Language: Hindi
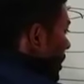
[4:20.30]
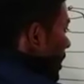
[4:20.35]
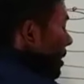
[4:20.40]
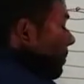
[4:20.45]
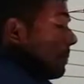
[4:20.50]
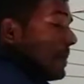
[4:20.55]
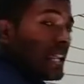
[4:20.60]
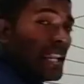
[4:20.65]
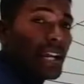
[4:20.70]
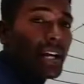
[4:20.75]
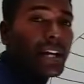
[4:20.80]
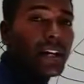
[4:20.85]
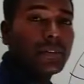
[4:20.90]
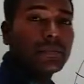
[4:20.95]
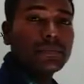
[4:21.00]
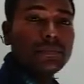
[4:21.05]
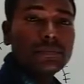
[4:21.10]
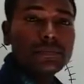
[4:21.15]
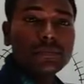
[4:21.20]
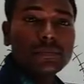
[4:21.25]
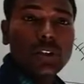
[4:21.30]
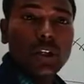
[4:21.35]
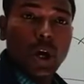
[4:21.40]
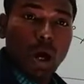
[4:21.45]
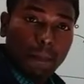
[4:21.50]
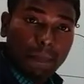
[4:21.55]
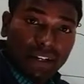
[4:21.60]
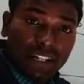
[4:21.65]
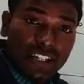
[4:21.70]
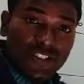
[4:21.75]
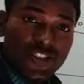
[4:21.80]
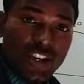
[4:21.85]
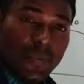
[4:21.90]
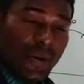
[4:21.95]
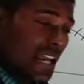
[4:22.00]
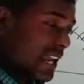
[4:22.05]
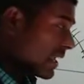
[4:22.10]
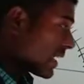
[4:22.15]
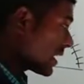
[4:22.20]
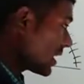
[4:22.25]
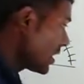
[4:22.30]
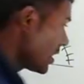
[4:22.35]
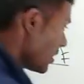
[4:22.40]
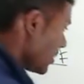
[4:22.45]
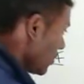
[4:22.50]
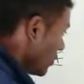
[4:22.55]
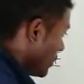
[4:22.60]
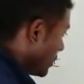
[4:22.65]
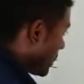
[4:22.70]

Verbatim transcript: नब्बे रेखा और फिर नीचे भी आएंगे इसी